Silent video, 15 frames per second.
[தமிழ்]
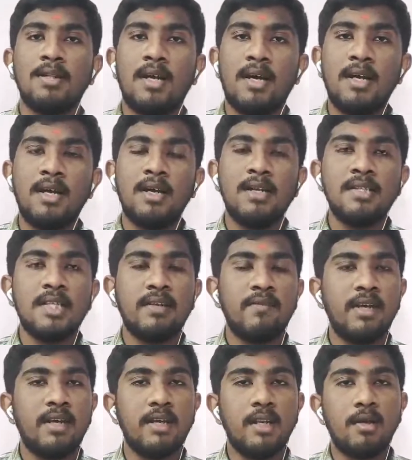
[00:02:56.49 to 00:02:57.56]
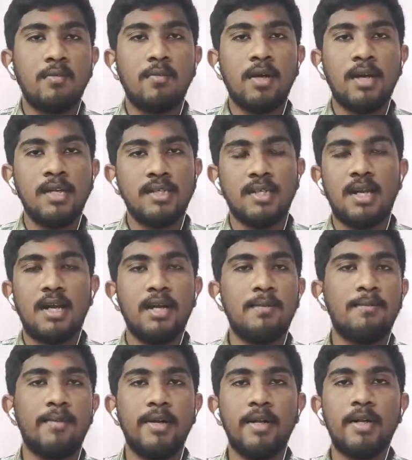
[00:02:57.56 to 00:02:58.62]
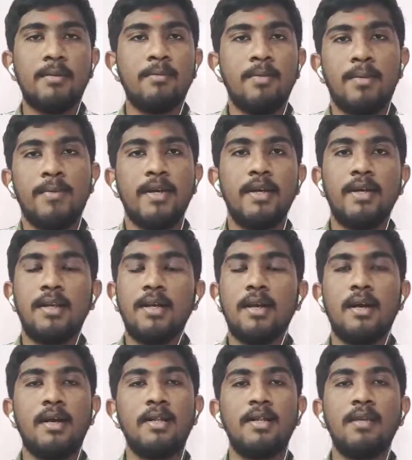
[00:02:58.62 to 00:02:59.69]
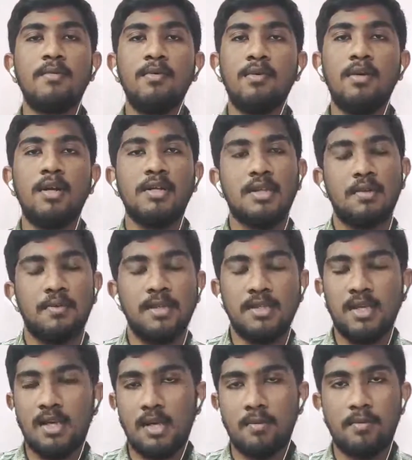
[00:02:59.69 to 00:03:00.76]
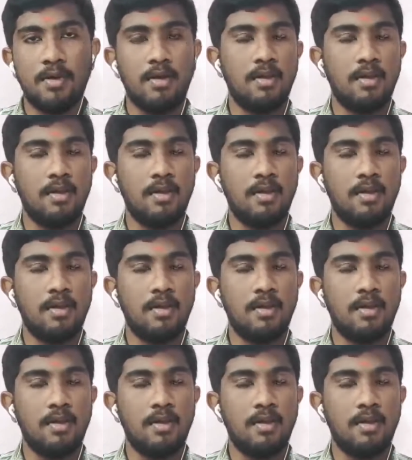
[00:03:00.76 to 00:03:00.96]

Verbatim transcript: தாயாரை சேவிக்கிறதுக்கு முன்னாடி ஸ்நானம் பண்ணணும் அப்படின்றதுக்காக திருமுக்குளத்தில் போய் ஸ்நானம்